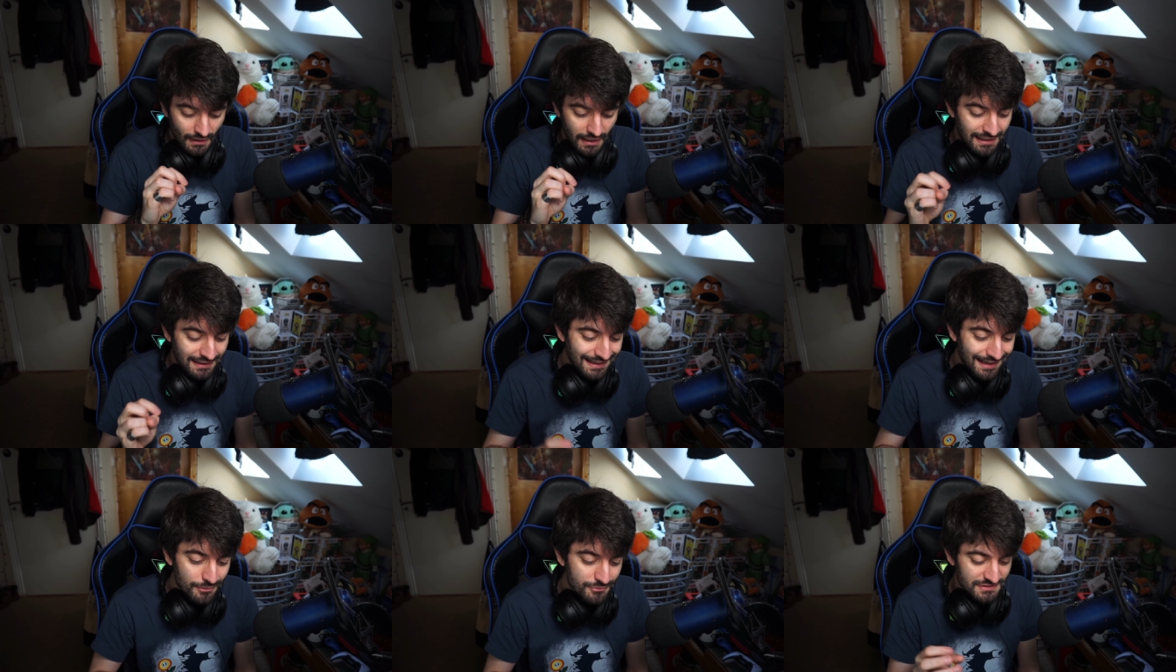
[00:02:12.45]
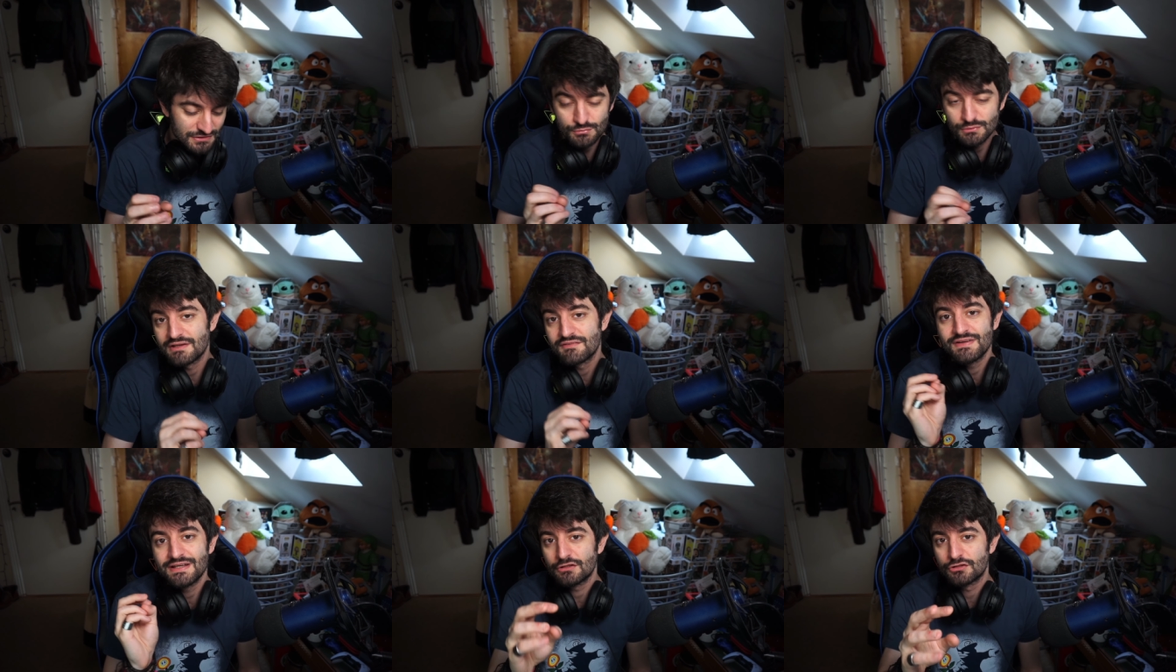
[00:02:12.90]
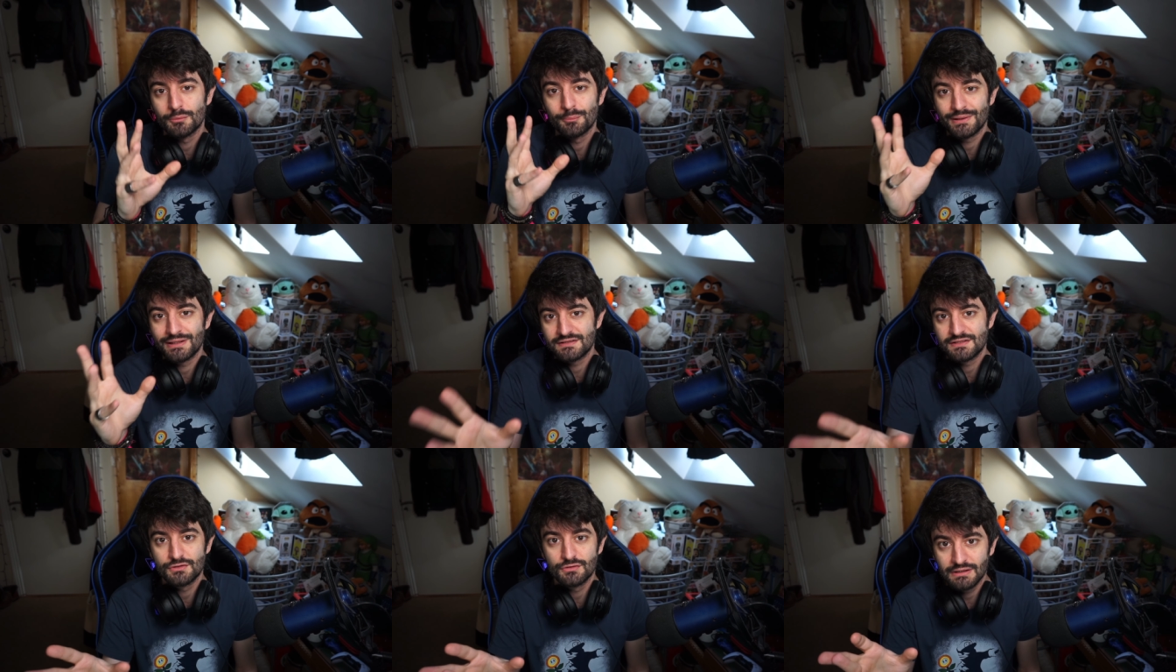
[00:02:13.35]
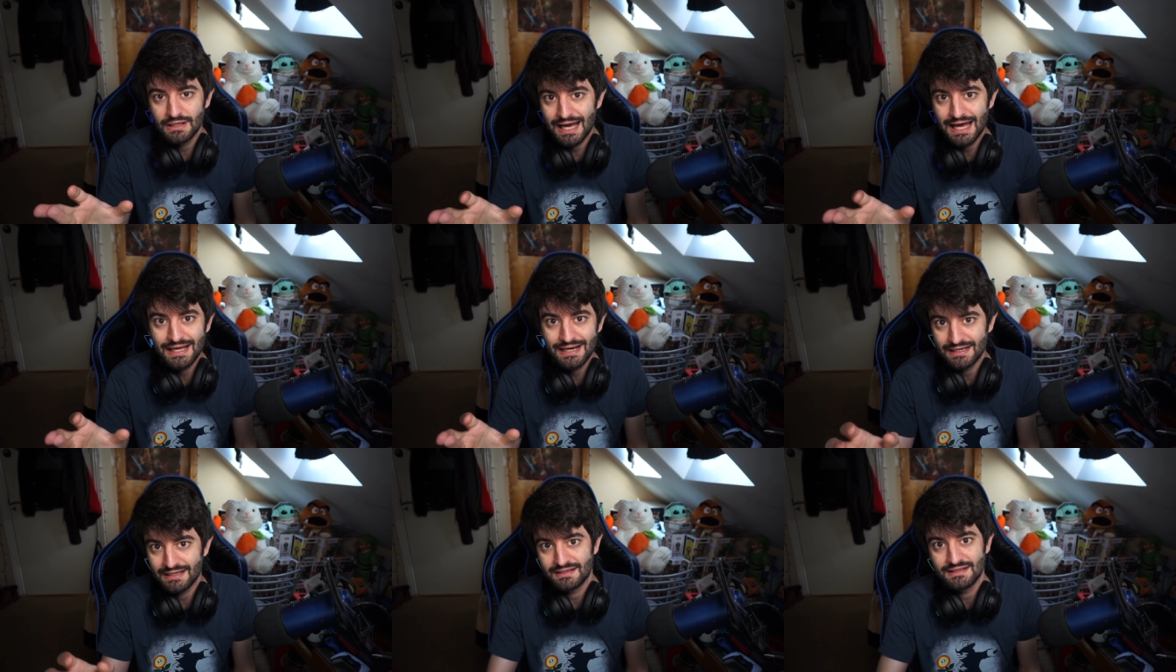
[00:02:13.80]
a causa di un evento
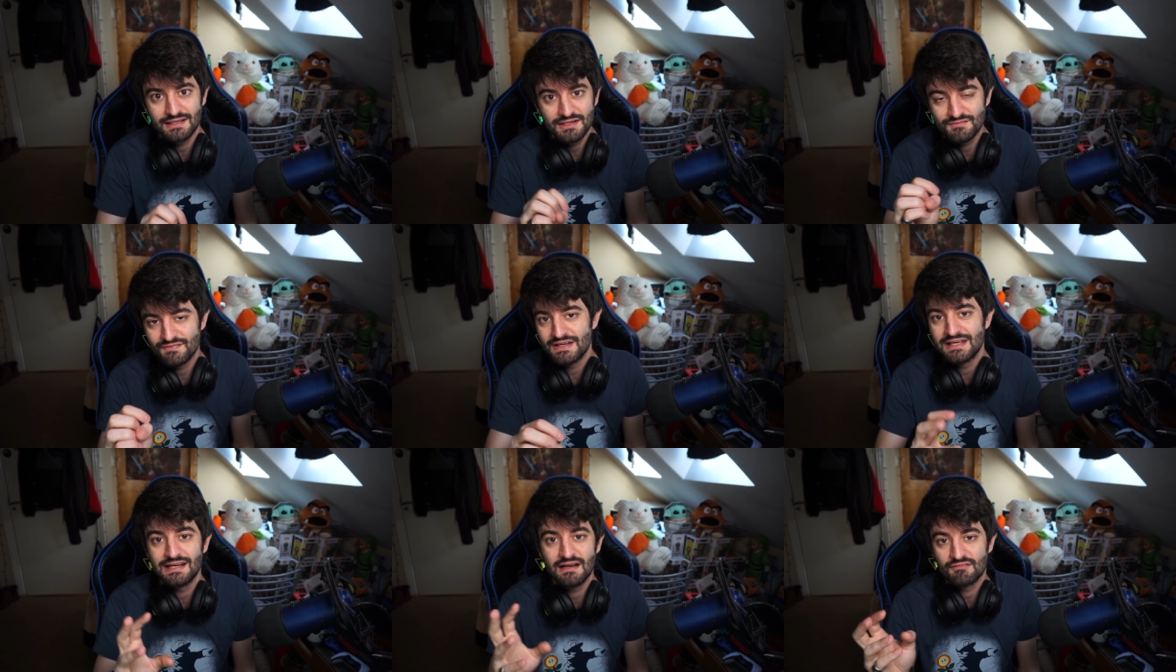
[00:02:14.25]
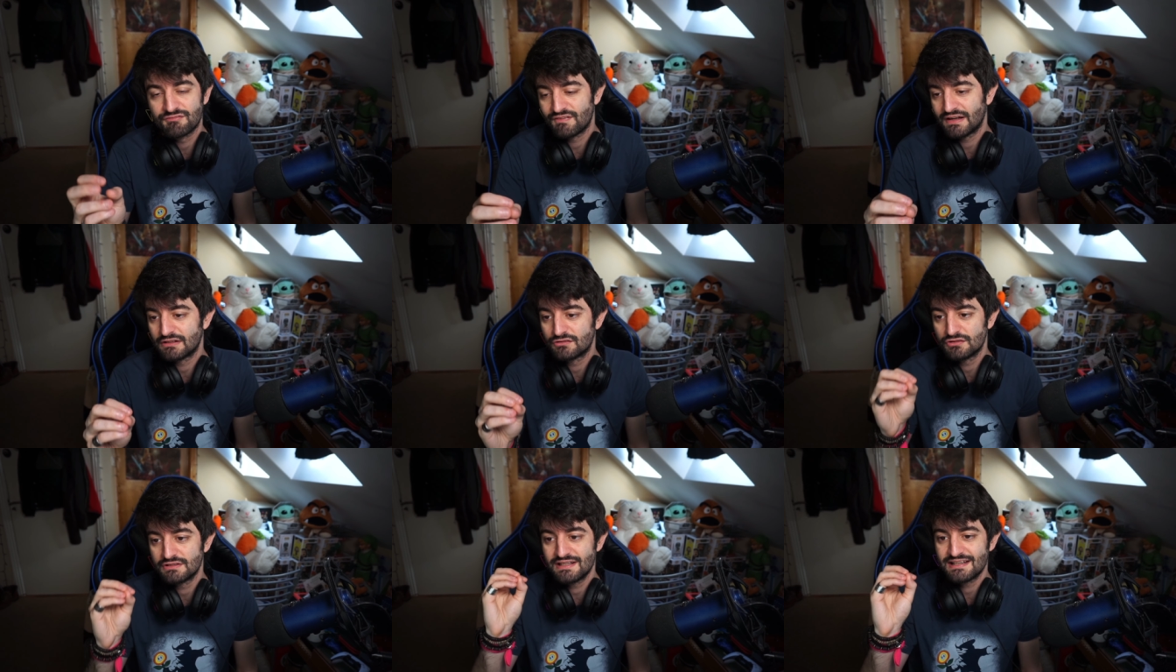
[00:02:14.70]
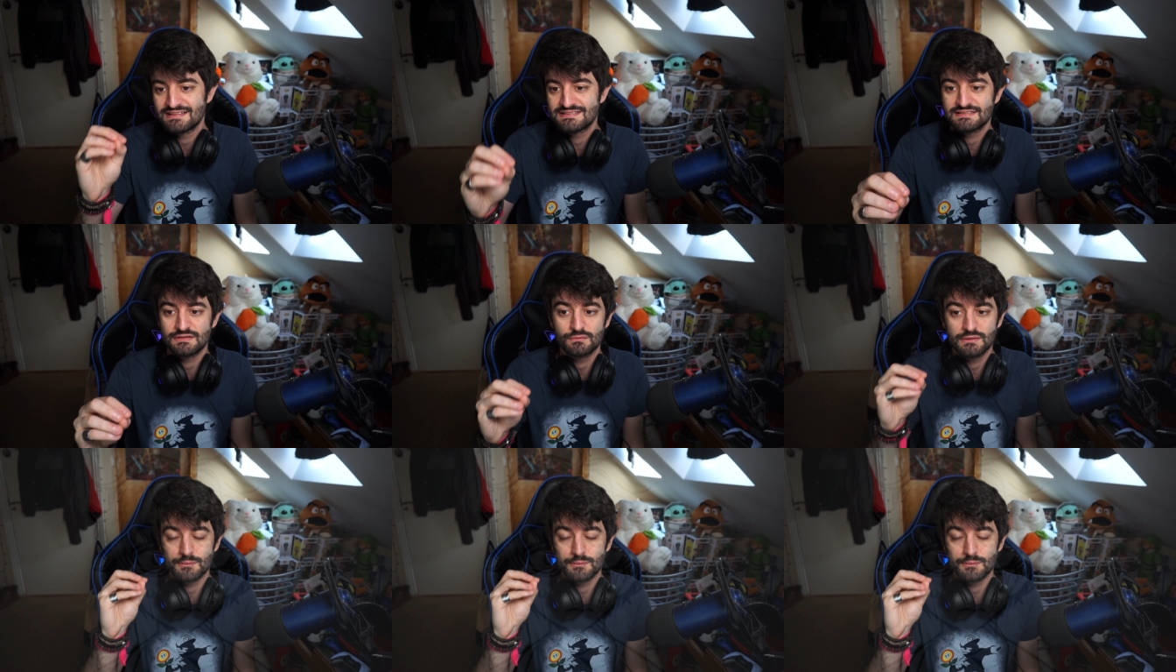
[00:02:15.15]
particolare che rivela il fatto di essere una